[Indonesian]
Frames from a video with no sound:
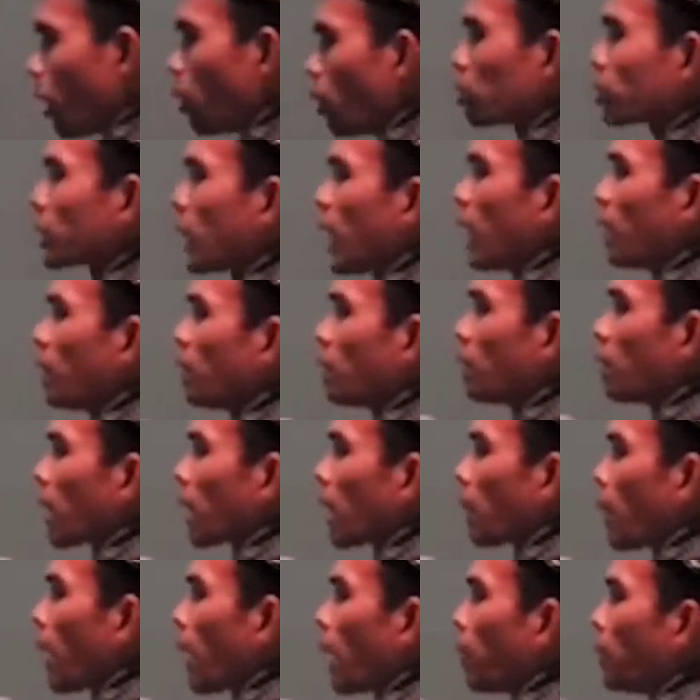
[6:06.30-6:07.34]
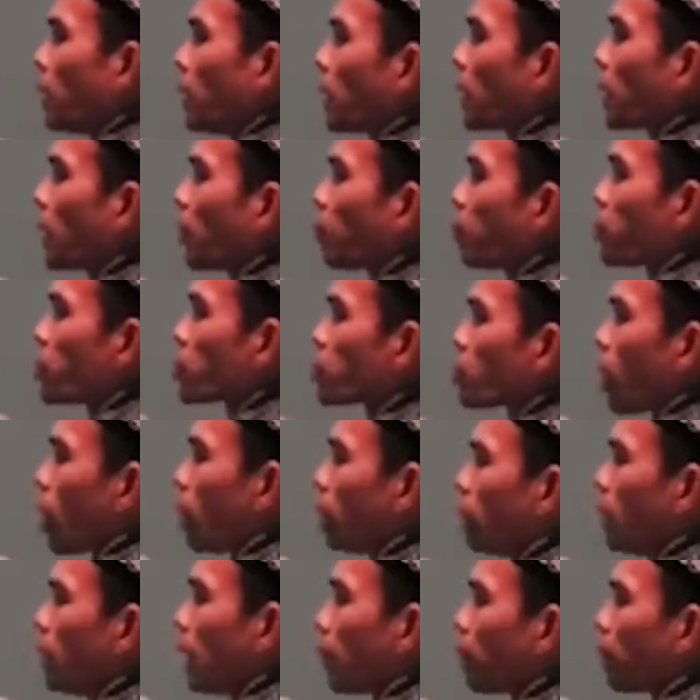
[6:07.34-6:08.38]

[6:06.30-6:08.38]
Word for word: Pak Ustadz, bagaimana menyikapi suami